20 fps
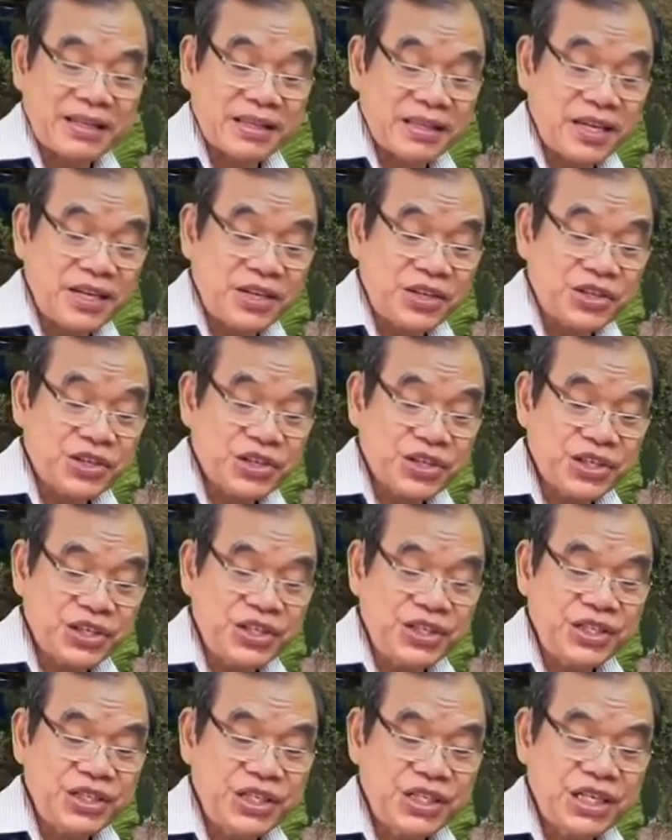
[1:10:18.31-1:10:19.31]
Không biết ở
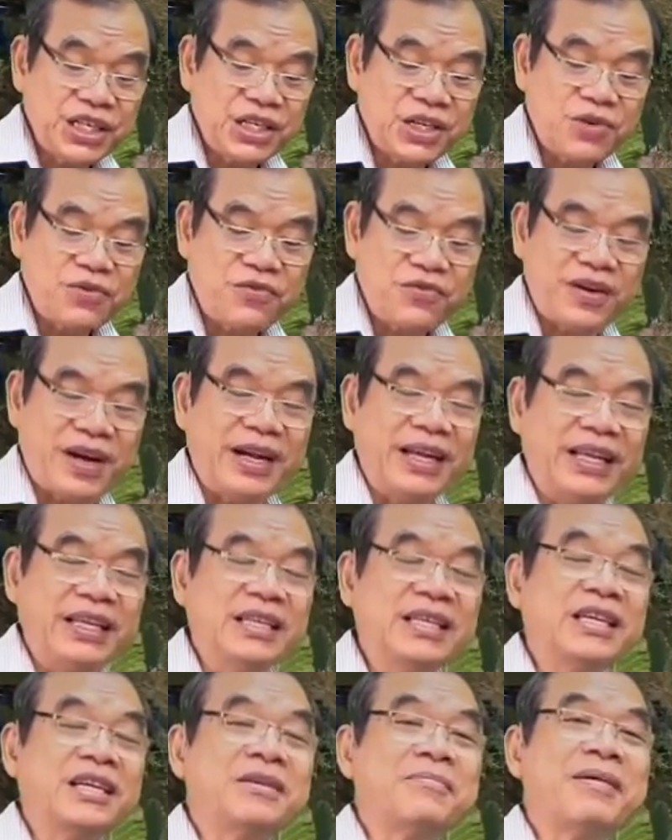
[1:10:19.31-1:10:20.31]
đâu mà cha lại có cái
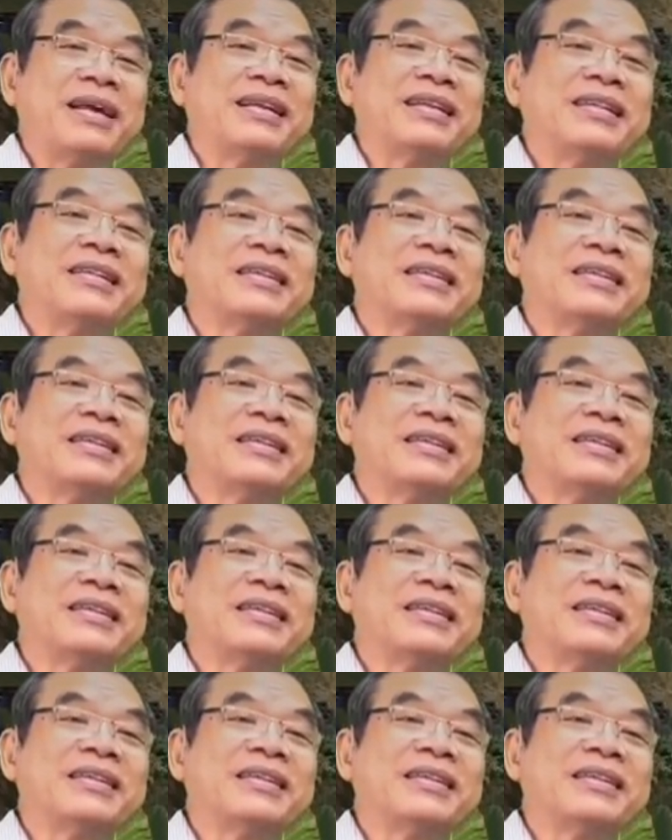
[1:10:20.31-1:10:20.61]
máy